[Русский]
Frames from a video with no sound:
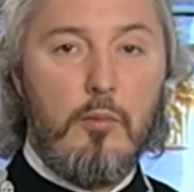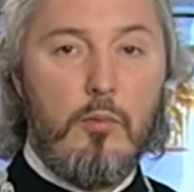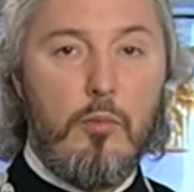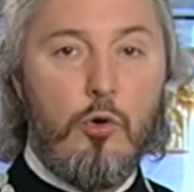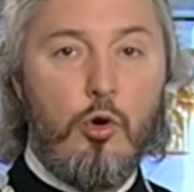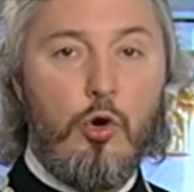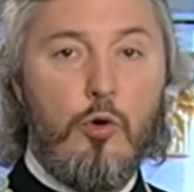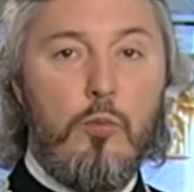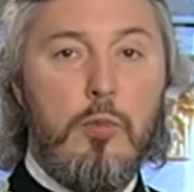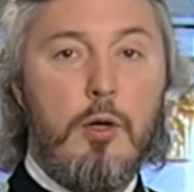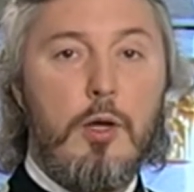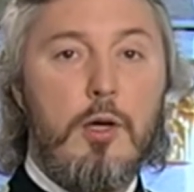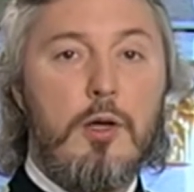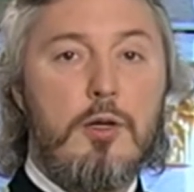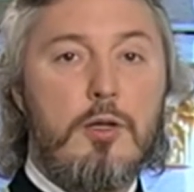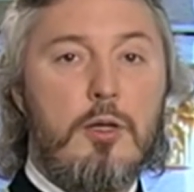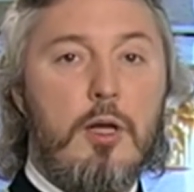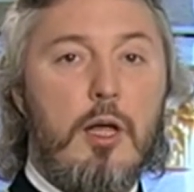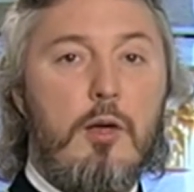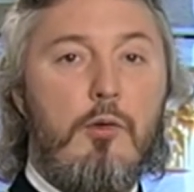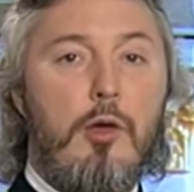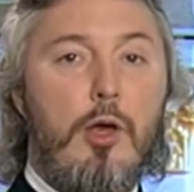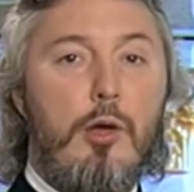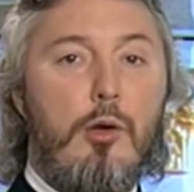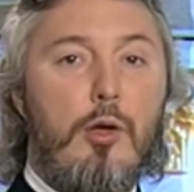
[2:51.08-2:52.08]
По
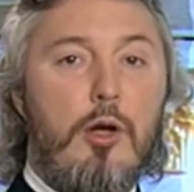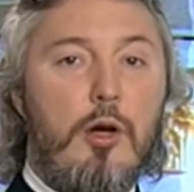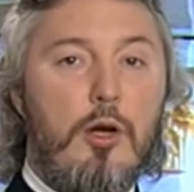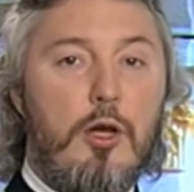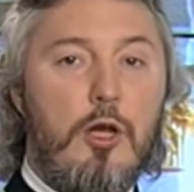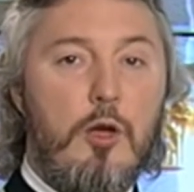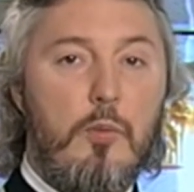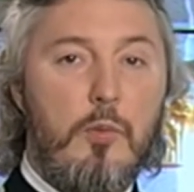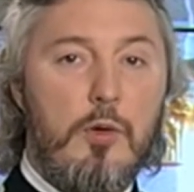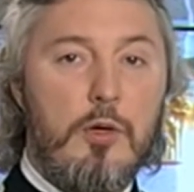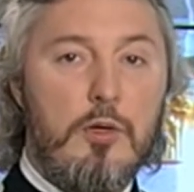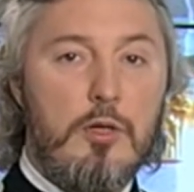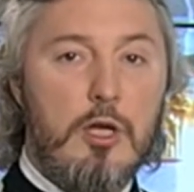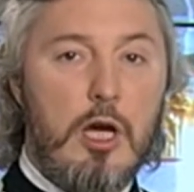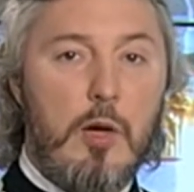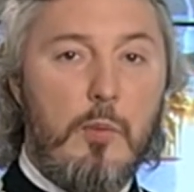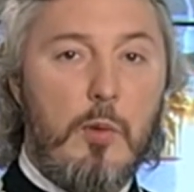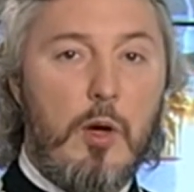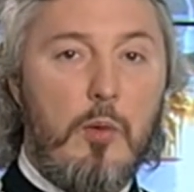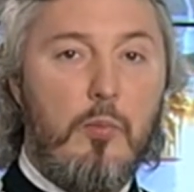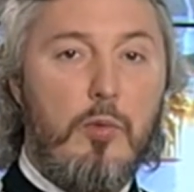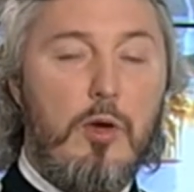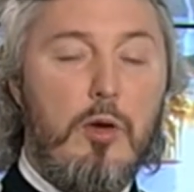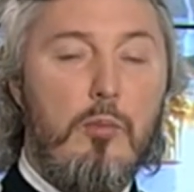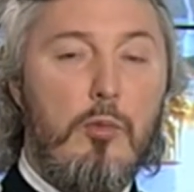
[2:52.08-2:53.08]
благословению
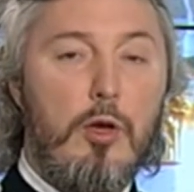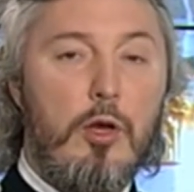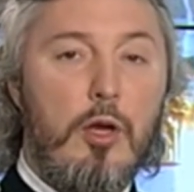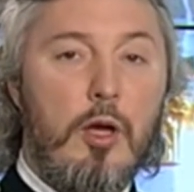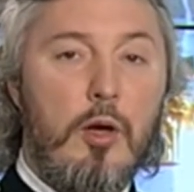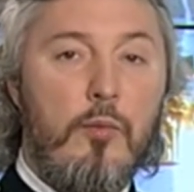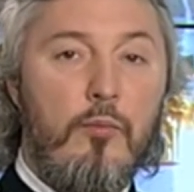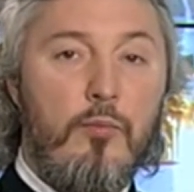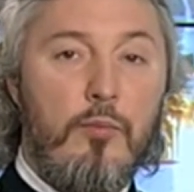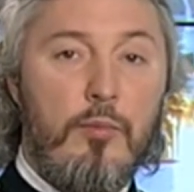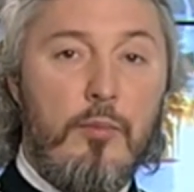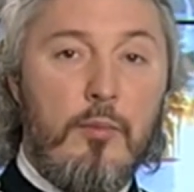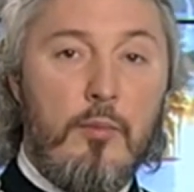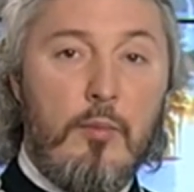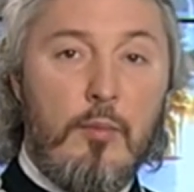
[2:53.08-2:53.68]
архиепископа Пимена